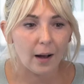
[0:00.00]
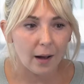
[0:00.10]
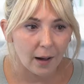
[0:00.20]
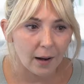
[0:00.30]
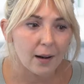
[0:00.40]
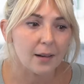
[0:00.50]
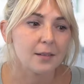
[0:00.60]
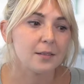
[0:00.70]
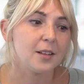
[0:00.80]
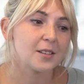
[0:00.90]

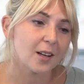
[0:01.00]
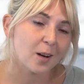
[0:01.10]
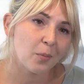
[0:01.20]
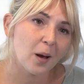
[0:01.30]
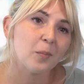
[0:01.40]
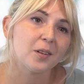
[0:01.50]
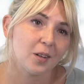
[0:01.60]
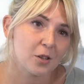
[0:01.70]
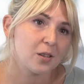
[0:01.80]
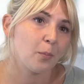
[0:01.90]
Ale nie zarabiamy
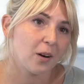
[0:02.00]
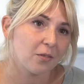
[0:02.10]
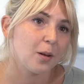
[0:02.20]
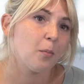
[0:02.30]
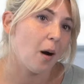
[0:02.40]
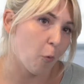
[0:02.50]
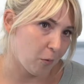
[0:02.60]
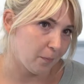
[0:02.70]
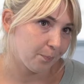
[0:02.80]
też naprawdę mało.